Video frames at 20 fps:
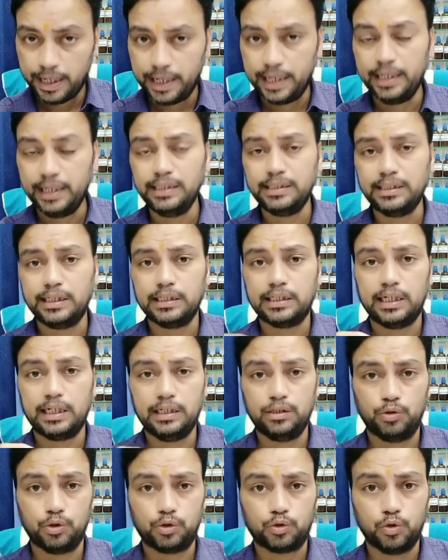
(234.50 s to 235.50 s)
एनएस की तरह
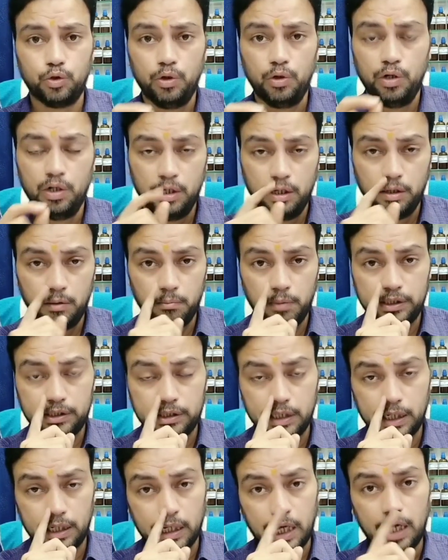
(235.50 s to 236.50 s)
ही दोस्तों
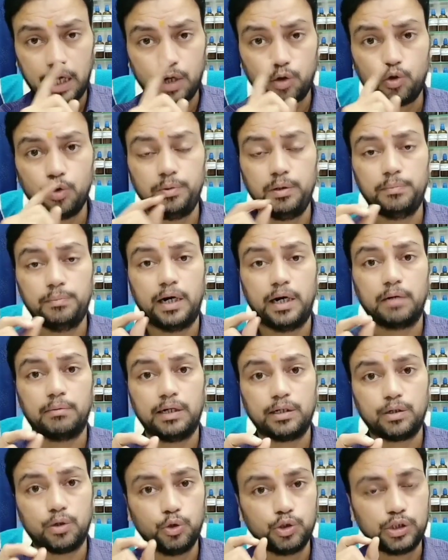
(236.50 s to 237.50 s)
बच्चे नाक को भी बार
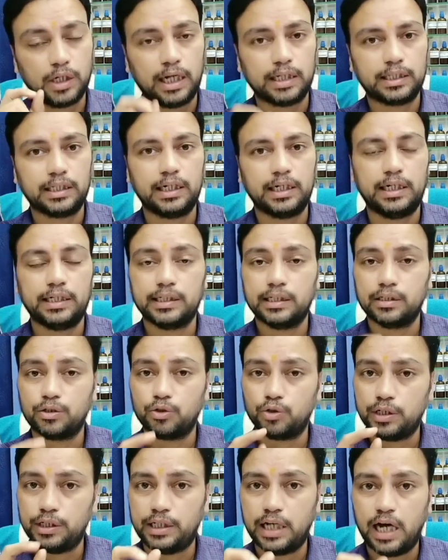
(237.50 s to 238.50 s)
बार खुजलाते रहेंगे
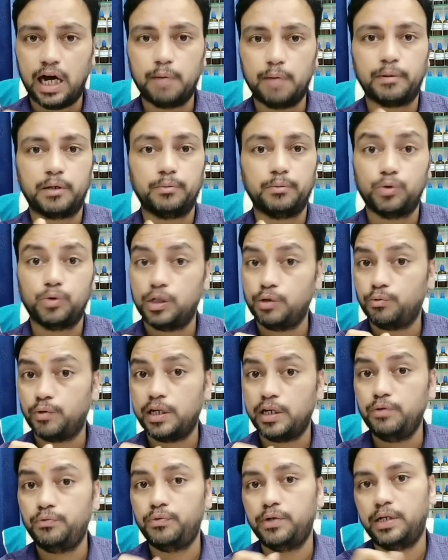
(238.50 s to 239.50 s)
क्योंकि यहां पर भी उन्हें
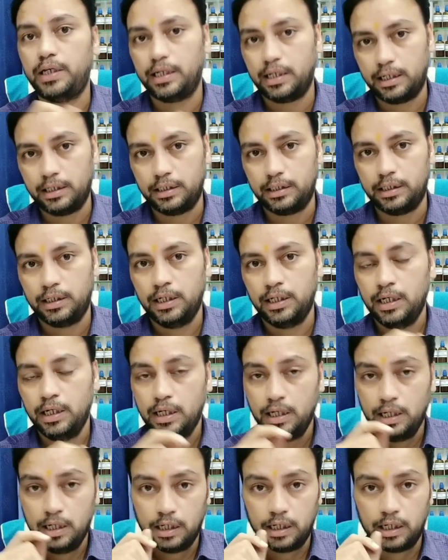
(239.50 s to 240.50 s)
वही फीलिंग आएगी
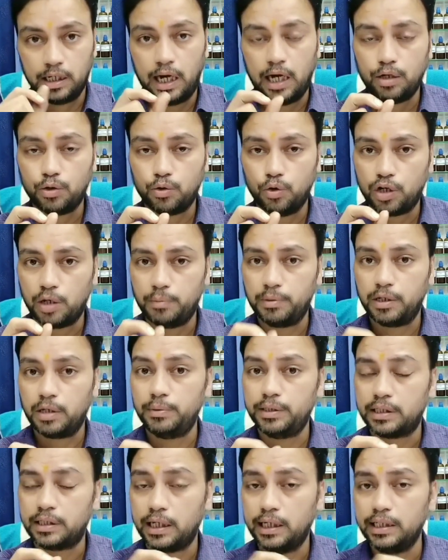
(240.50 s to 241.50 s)
नाक को कभी
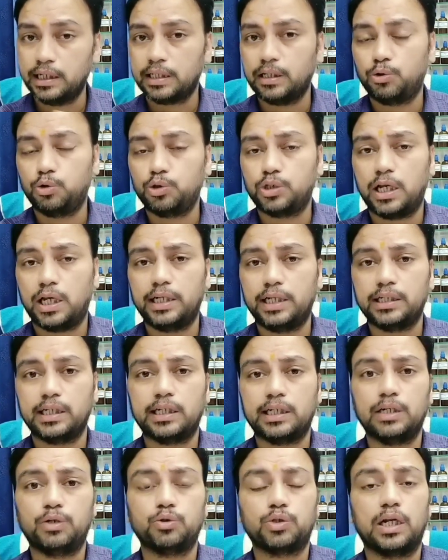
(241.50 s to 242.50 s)
कभी इतना ज़्यादा खुजलाएंगे
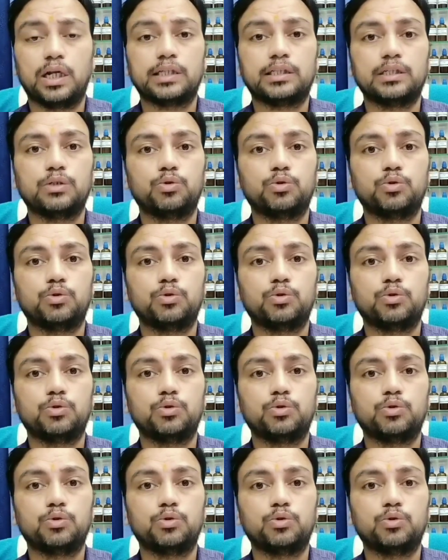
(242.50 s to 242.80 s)
कि खुजलाते